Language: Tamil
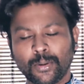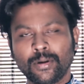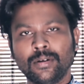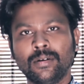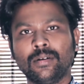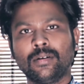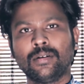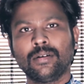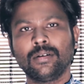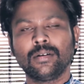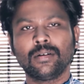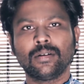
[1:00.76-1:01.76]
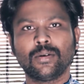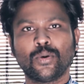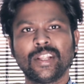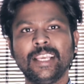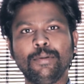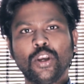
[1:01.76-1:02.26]
ஒரு
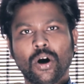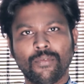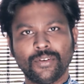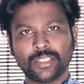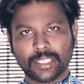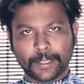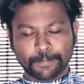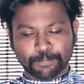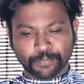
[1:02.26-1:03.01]
ஒரு இபி e ஆஃபீஸர்